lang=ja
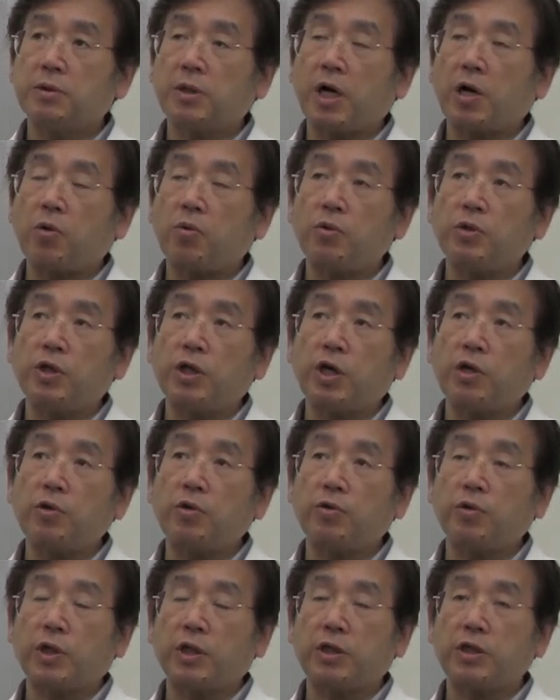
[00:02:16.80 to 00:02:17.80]
学校に行け
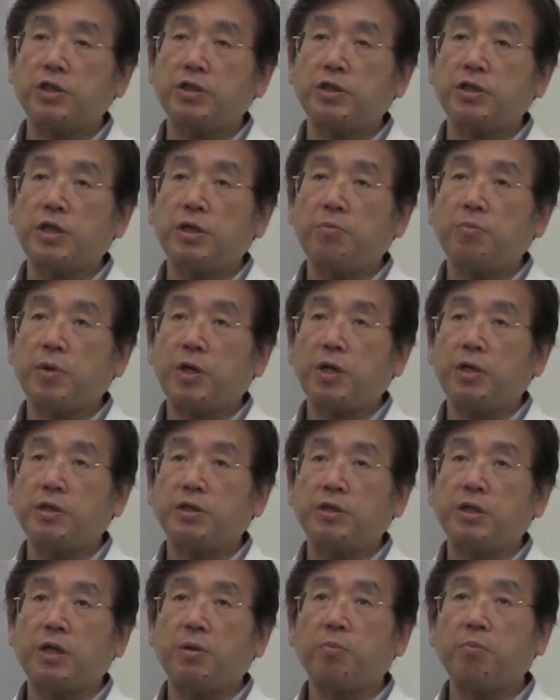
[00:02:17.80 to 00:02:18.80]
るようになって1年目
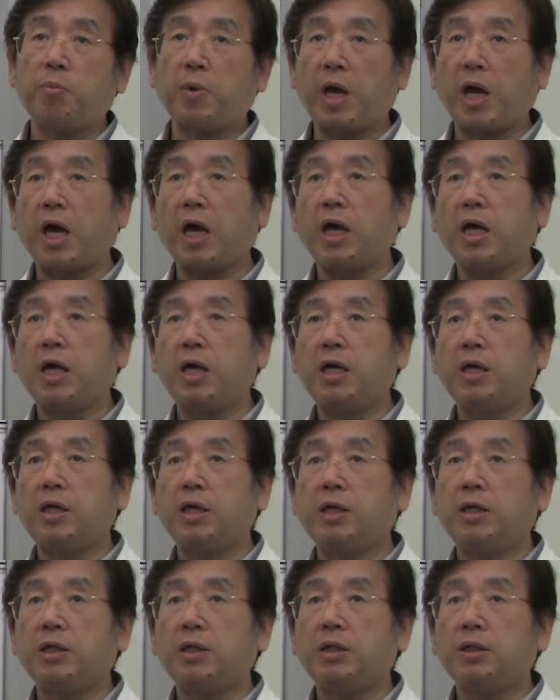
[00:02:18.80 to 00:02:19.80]
2年目
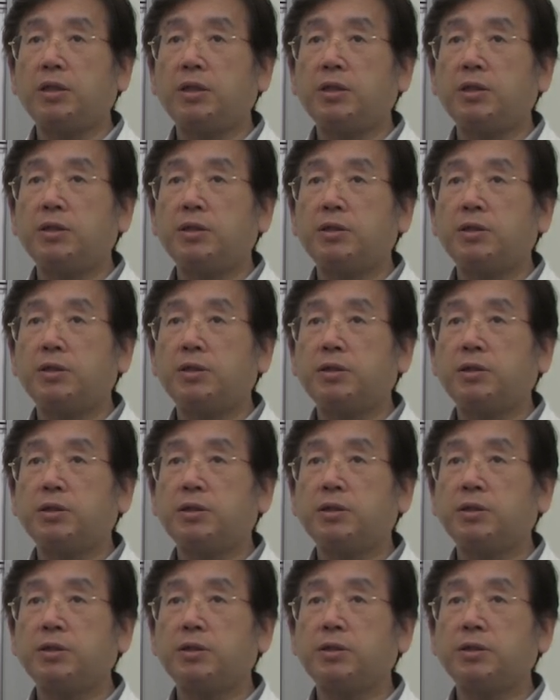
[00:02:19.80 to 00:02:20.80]

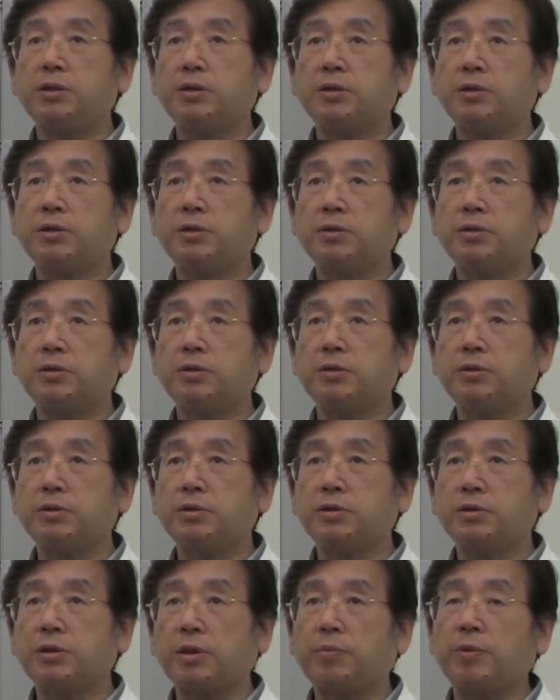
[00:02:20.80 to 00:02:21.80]

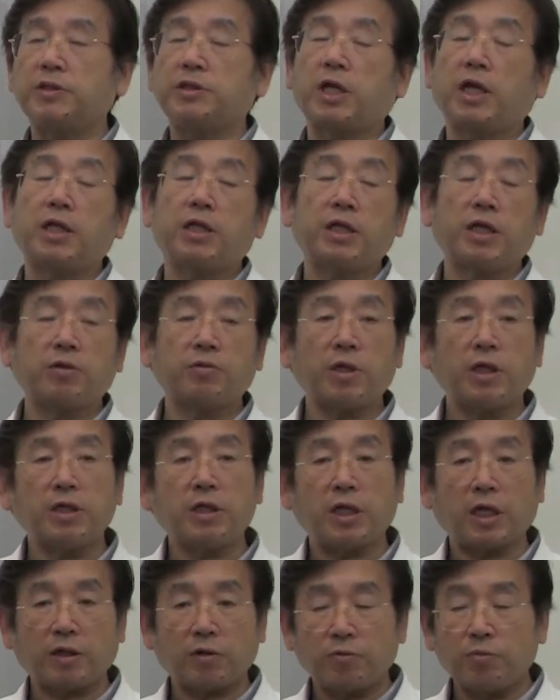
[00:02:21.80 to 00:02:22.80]
やっぱり3年ぐら
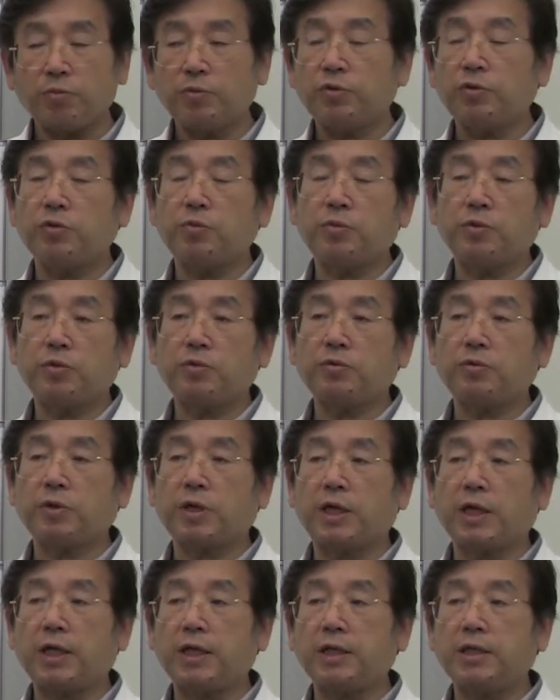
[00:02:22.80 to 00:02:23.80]
いでやっと元に戻るの
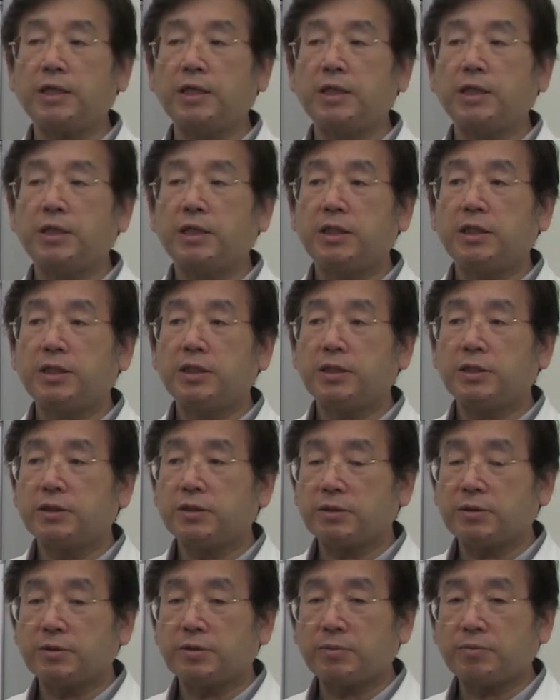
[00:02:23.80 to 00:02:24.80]
かな、う
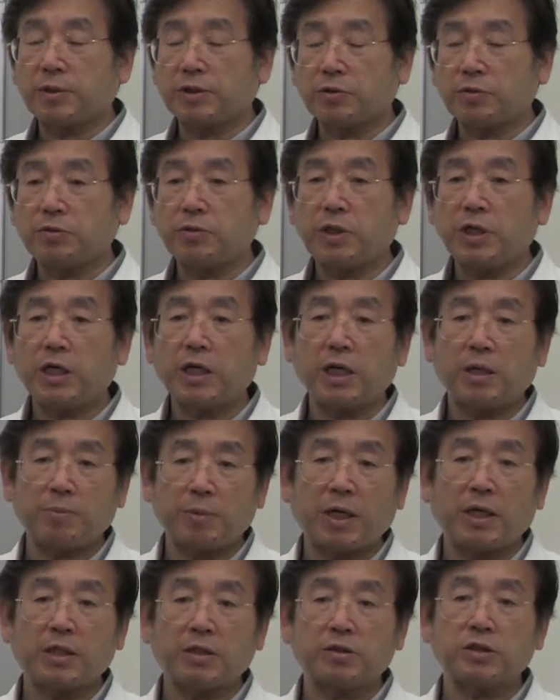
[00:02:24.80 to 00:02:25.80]
んまあ、そういう例が
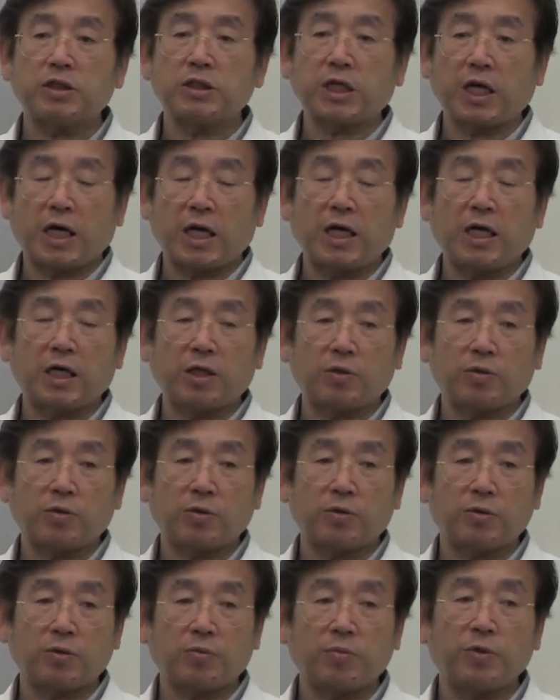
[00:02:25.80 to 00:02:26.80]
まあいくつかあ
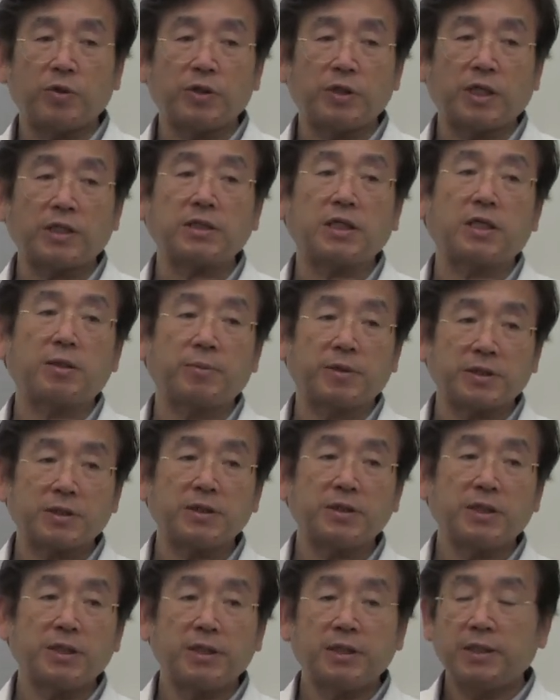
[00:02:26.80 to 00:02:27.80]
の思い出されま
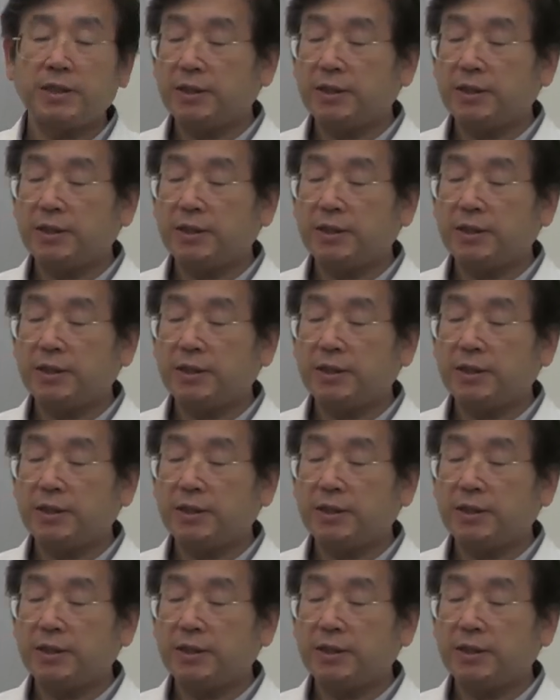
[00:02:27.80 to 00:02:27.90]
す。